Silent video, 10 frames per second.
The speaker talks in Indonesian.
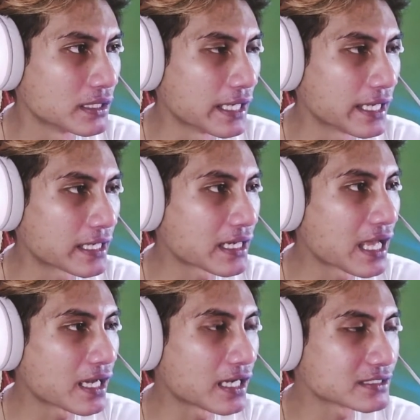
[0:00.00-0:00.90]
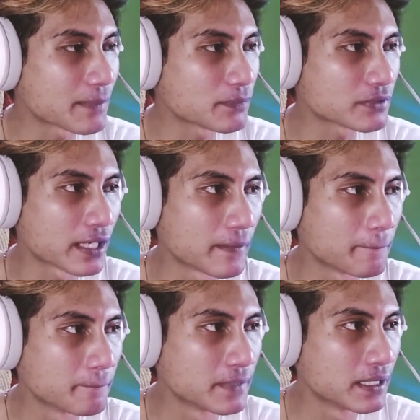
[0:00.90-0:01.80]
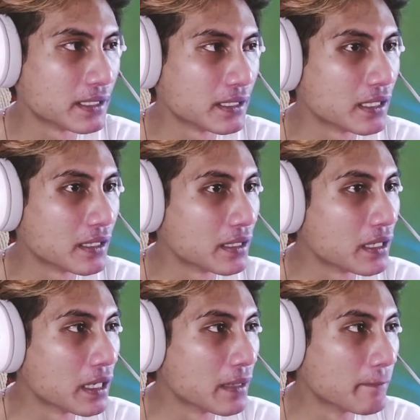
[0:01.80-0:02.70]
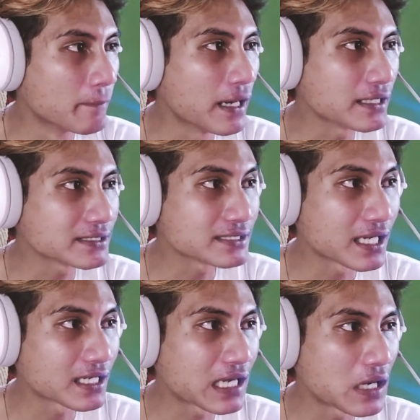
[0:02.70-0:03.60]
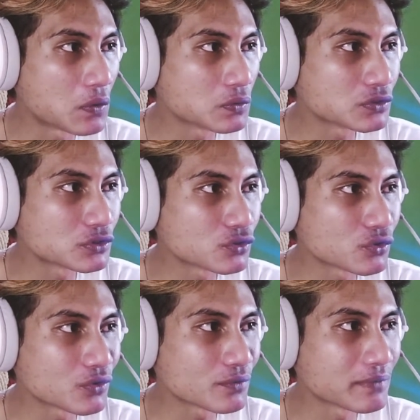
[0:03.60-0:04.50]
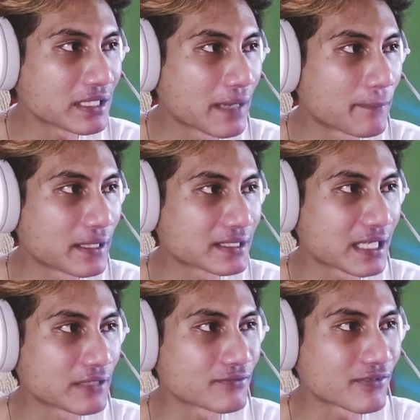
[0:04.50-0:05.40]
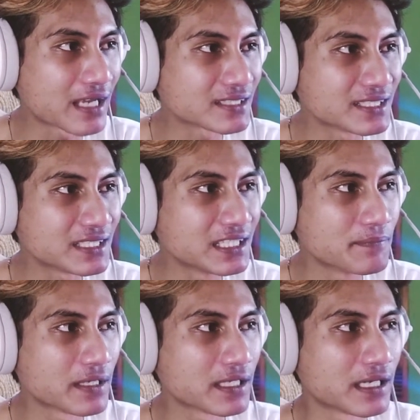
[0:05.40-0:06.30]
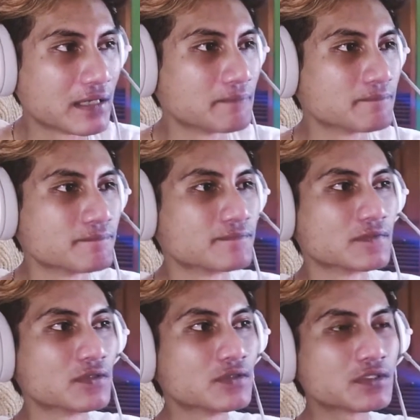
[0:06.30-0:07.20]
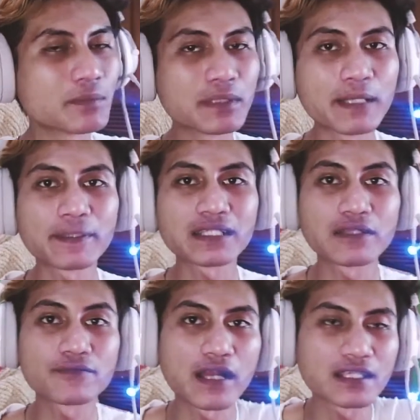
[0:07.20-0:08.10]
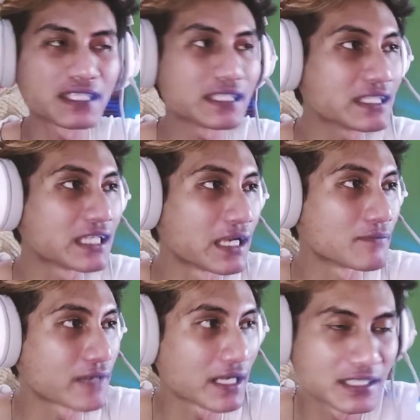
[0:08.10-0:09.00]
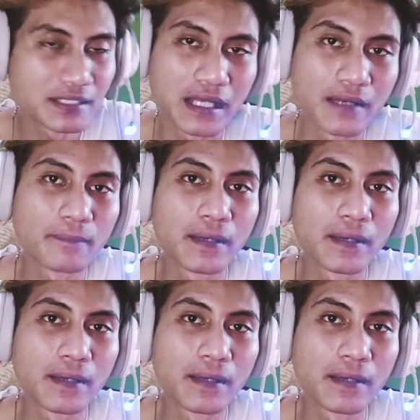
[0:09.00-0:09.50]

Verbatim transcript: Erlangga Saputra Bang, cara untuk mendapatkan fraksi gimana? Hmm, untuk mendapatkan fraksi ini dalam fraksi dalam